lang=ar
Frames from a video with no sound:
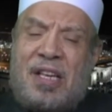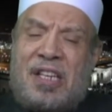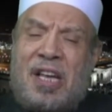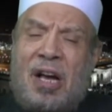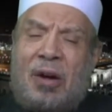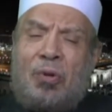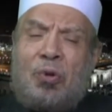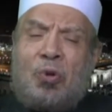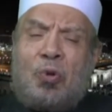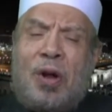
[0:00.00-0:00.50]

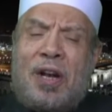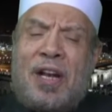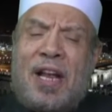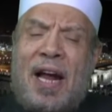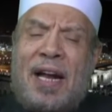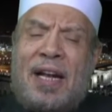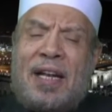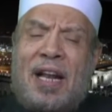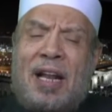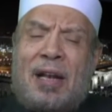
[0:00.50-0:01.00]
يقول
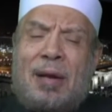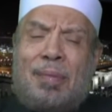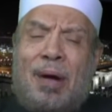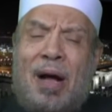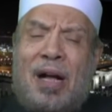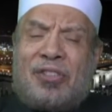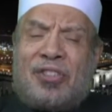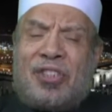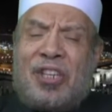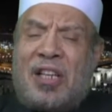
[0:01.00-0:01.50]
ولأن
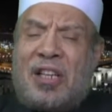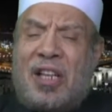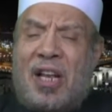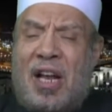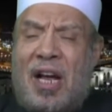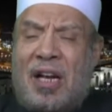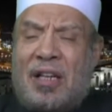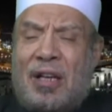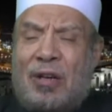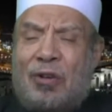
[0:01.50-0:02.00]
المعصية
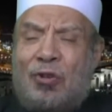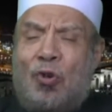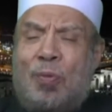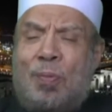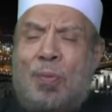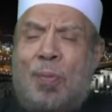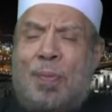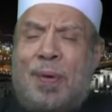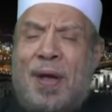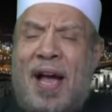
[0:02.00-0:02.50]
لا
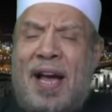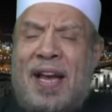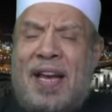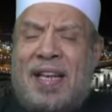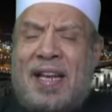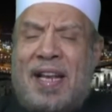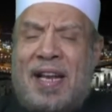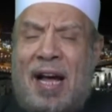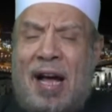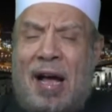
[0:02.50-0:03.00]
تقوم
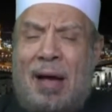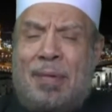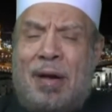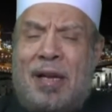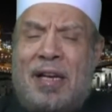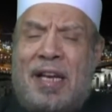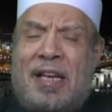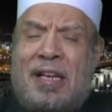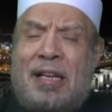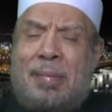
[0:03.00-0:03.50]
بعين
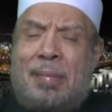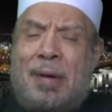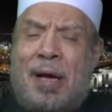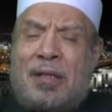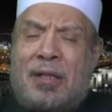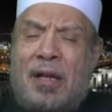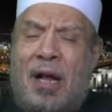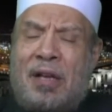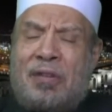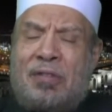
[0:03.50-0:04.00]
العمل إنما
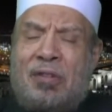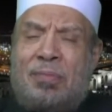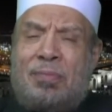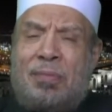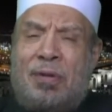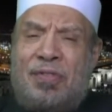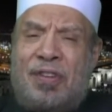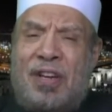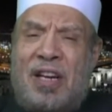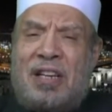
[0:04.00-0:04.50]
تحصل
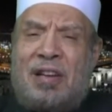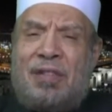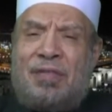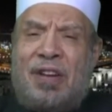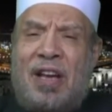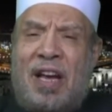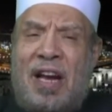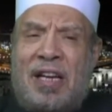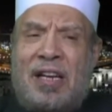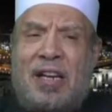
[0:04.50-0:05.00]
بفعل
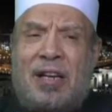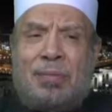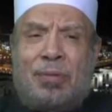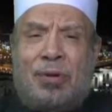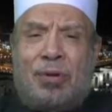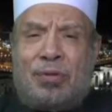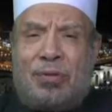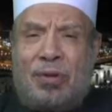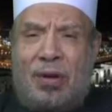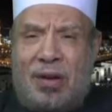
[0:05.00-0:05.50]
فاعل
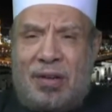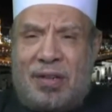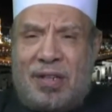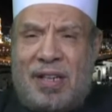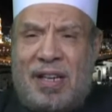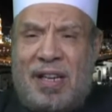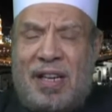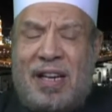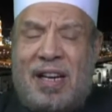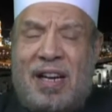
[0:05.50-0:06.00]
مختار
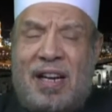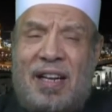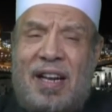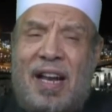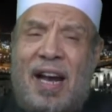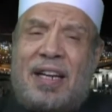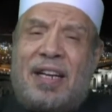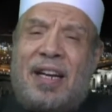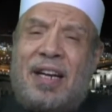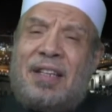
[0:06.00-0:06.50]

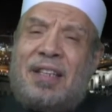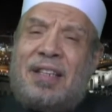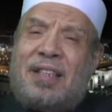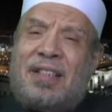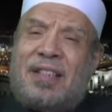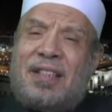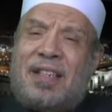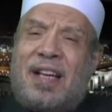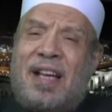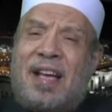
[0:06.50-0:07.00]
لكن
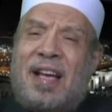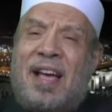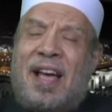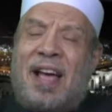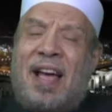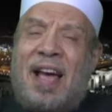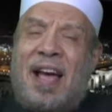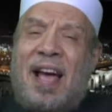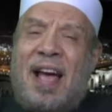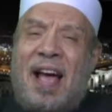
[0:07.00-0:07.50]

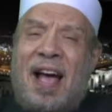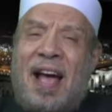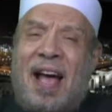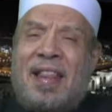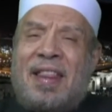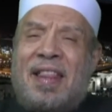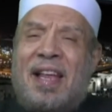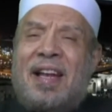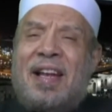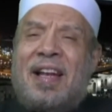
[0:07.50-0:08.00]

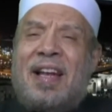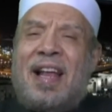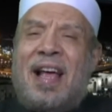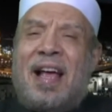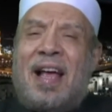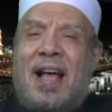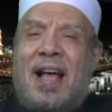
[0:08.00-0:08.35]
هذا الـ